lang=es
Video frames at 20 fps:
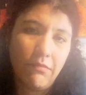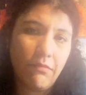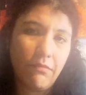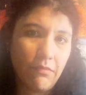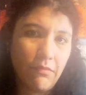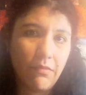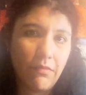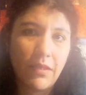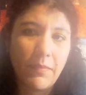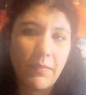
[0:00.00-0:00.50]

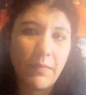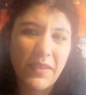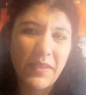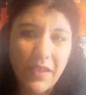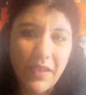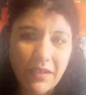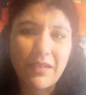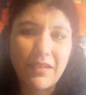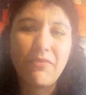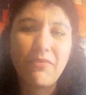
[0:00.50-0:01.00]
de
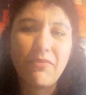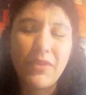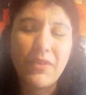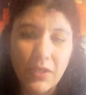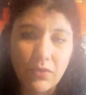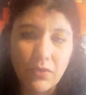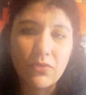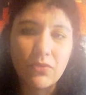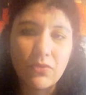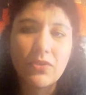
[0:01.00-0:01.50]
verdad
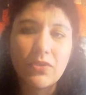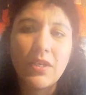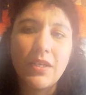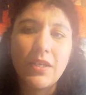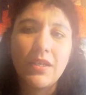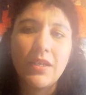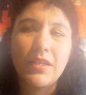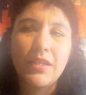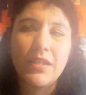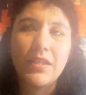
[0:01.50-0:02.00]
refritos
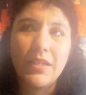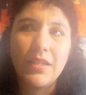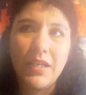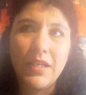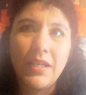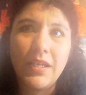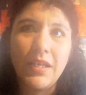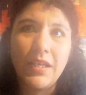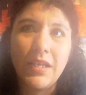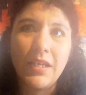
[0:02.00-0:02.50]

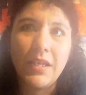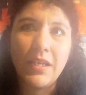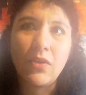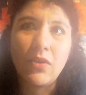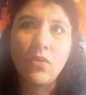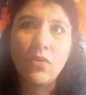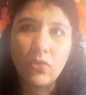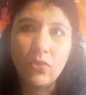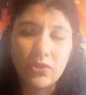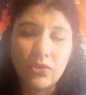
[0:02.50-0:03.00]
de
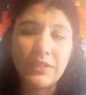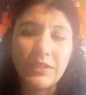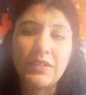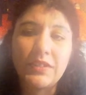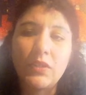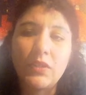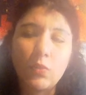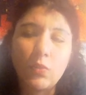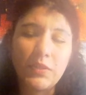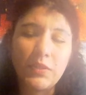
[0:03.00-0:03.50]
cosas
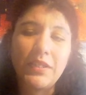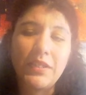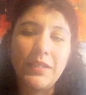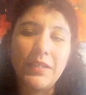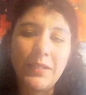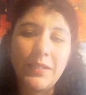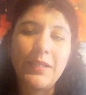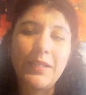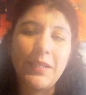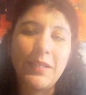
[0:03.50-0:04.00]
que no están
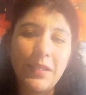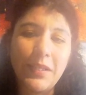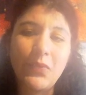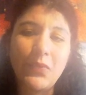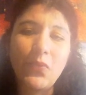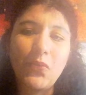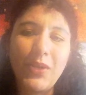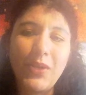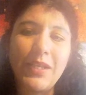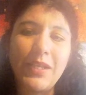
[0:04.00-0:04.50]

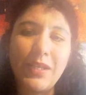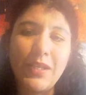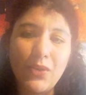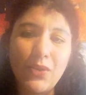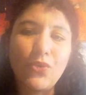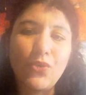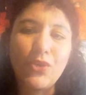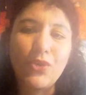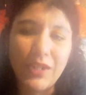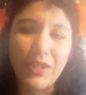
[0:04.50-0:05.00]
entendiendo en el
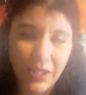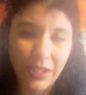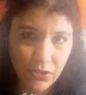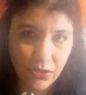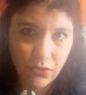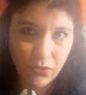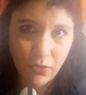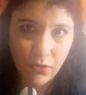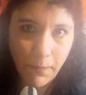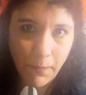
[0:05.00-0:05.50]

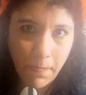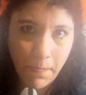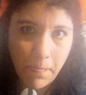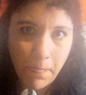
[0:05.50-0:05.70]
contexto